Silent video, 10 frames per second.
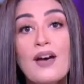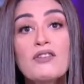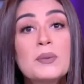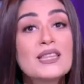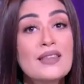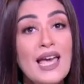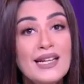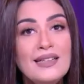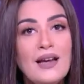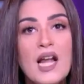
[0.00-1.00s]

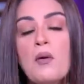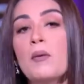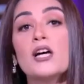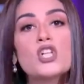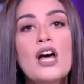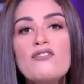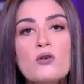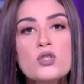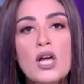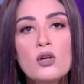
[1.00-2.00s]
فبالتالي انا ما بقاش عارفه
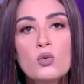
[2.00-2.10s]
اوصل